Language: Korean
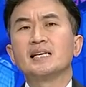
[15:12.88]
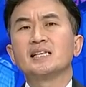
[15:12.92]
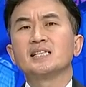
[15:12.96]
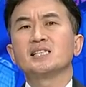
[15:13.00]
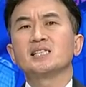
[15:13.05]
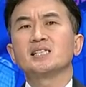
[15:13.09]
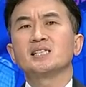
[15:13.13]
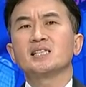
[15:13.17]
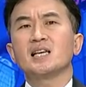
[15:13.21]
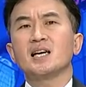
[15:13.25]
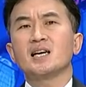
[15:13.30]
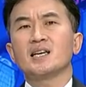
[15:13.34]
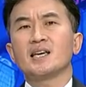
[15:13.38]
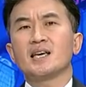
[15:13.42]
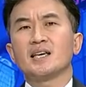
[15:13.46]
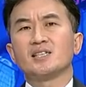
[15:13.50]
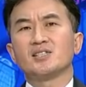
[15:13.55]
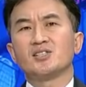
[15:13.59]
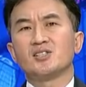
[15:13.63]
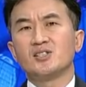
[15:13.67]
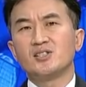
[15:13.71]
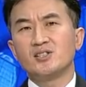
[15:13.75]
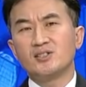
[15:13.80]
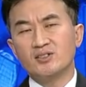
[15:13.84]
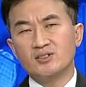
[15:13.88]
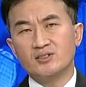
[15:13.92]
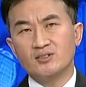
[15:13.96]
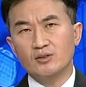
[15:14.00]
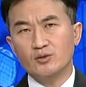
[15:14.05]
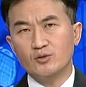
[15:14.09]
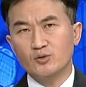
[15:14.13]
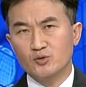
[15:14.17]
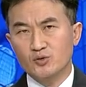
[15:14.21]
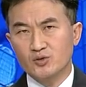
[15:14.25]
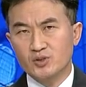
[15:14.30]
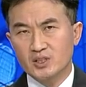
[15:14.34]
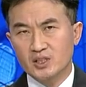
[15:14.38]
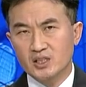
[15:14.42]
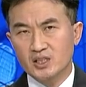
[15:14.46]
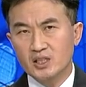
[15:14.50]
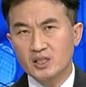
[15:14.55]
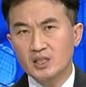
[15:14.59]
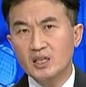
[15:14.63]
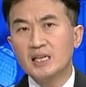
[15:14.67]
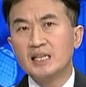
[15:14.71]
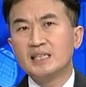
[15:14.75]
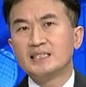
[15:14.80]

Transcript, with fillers: 시장의 질서 유지,